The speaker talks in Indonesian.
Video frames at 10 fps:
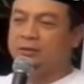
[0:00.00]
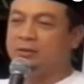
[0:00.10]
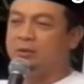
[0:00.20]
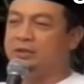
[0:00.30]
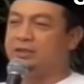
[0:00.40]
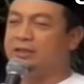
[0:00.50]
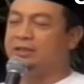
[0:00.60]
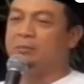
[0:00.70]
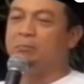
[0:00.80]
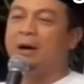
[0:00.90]

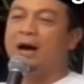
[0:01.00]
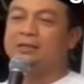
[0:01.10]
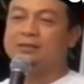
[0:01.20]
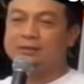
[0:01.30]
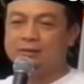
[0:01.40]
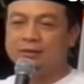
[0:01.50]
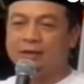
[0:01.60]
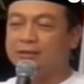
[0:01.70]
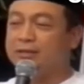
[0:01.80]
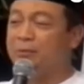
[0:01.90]
tulisannya bangs,
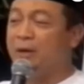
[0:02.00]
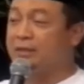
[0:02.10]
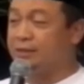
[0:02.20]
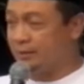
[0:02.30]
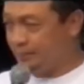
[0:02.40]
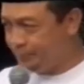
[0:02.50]
artinya bangsat